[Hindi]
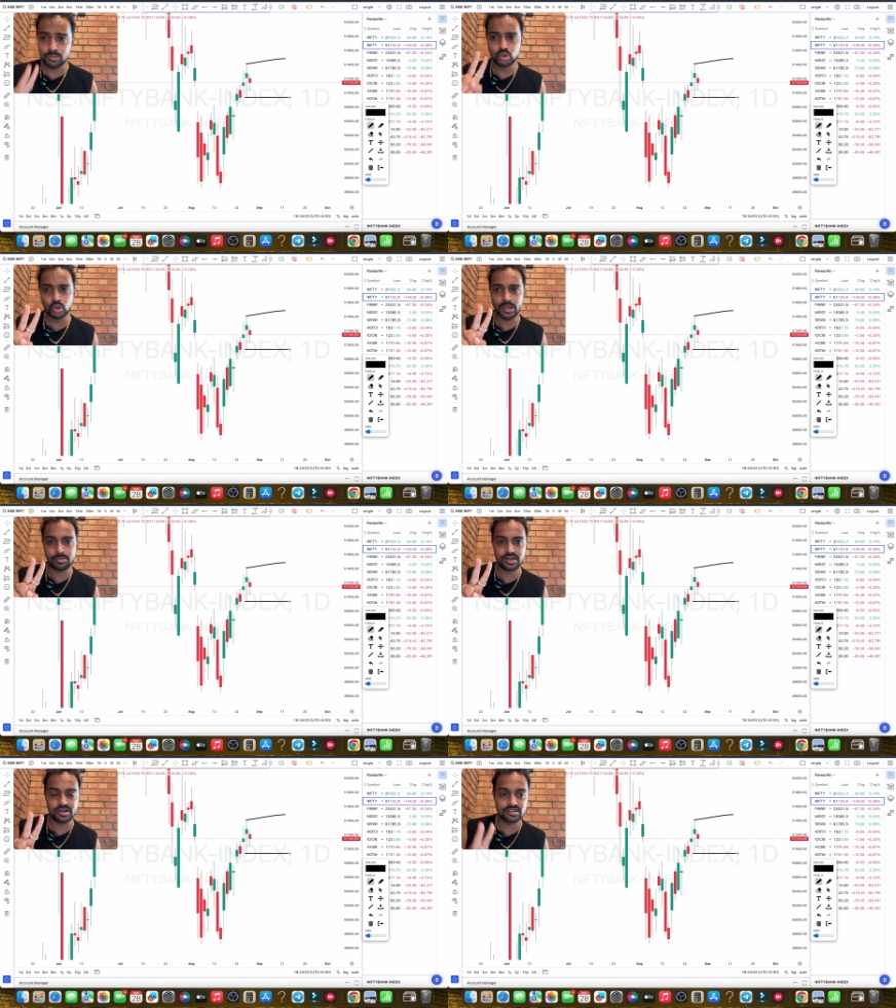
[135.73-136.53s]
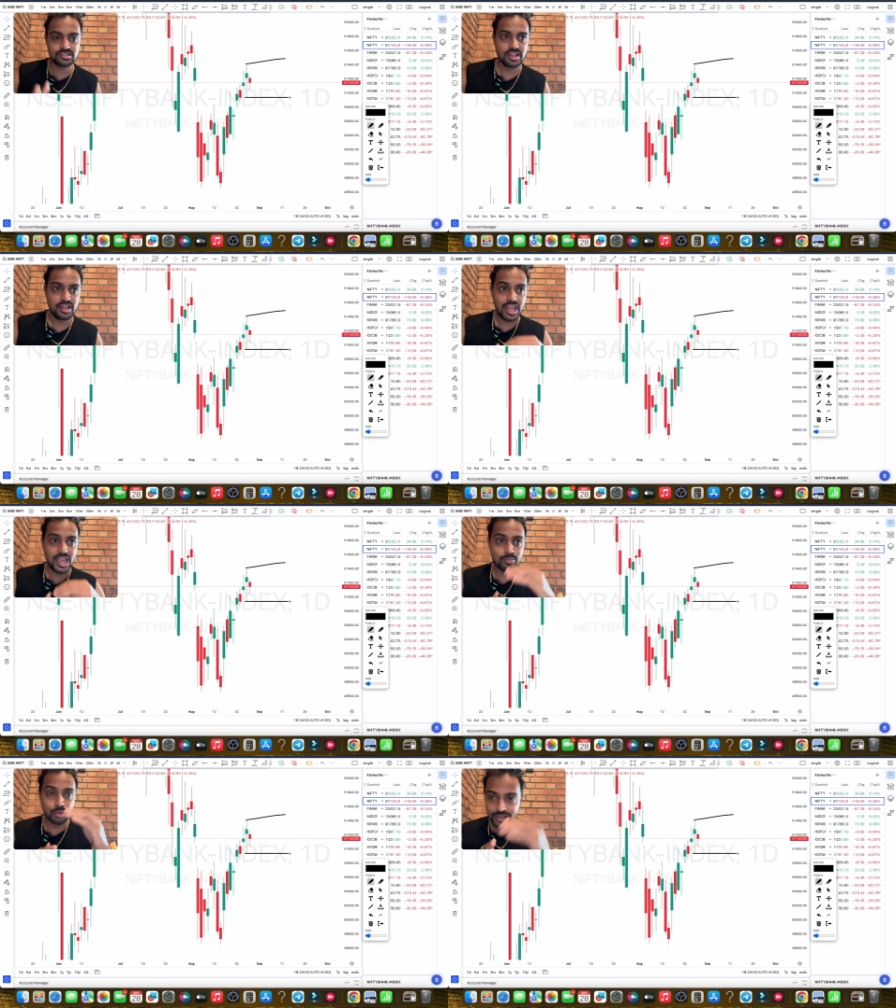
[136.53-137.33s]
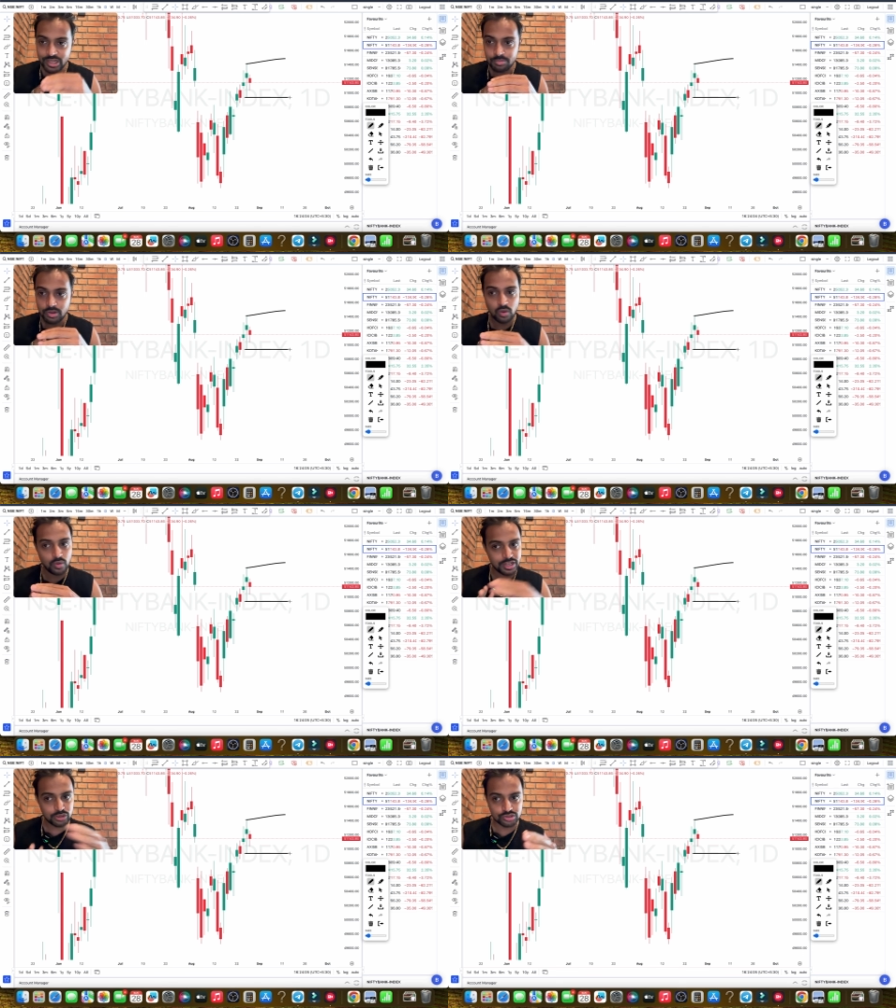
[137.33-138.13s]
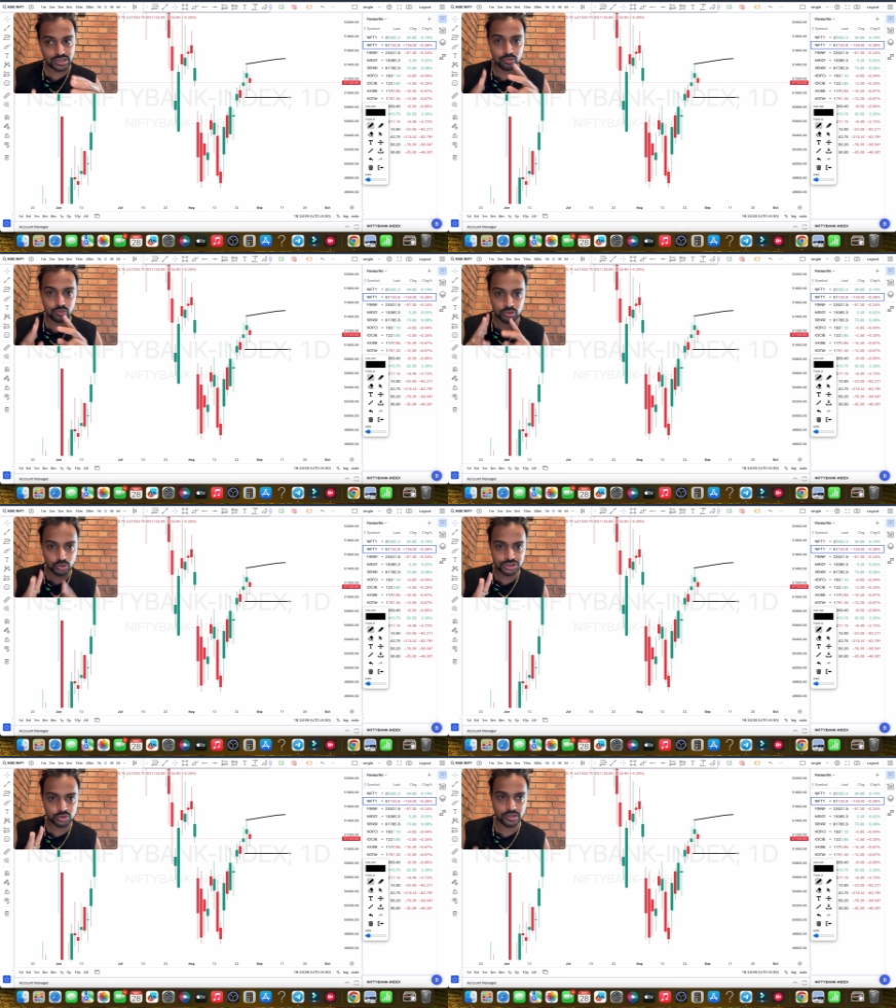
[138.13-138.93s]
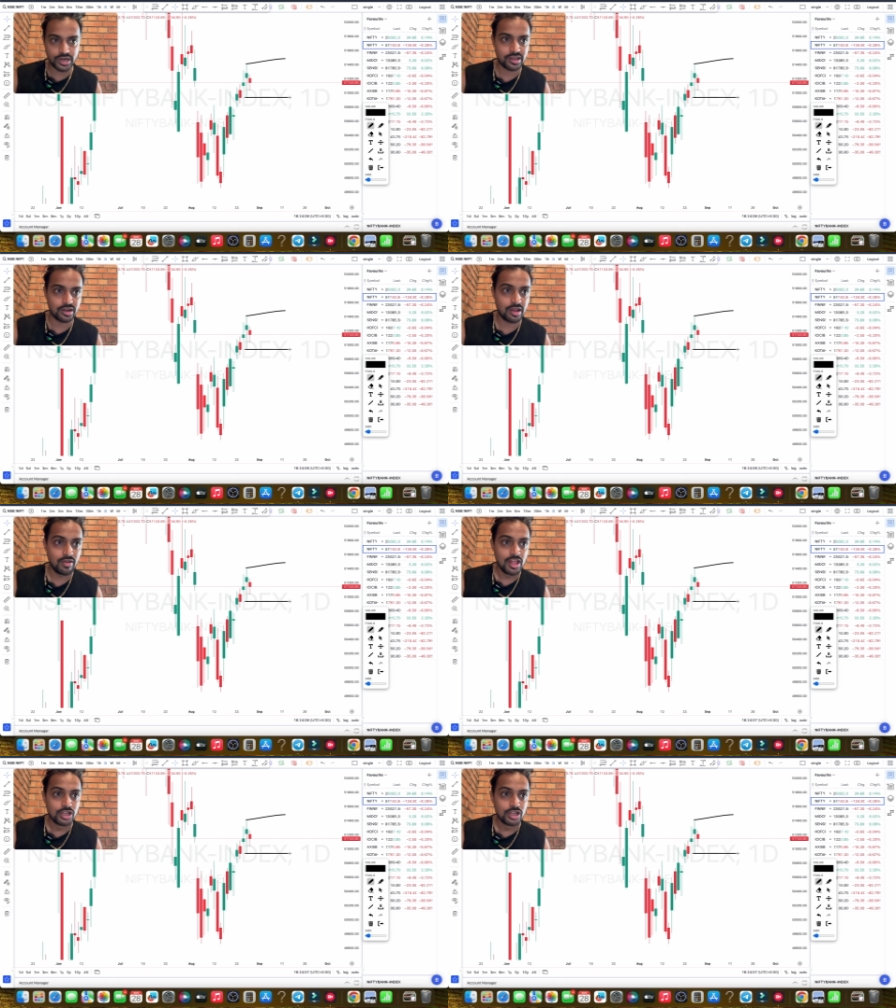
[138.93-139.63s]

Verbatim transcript: दो टाइप के ट्रेडर्स है एक मोमेंटम और एक दूसरा वो दो चीजों को ट्राई करना है